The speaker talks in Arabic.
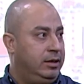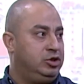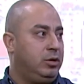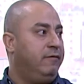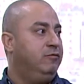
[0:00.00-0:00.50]

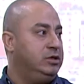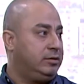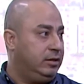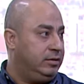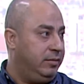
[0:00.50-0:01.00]
إشراف وزارة
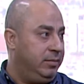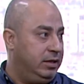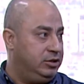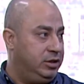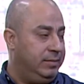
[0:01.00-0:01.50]
التنمية
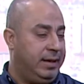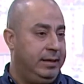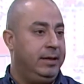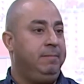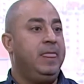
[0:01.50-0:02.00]

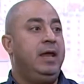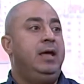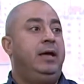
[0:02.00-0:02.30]
الاجتماعية نعم.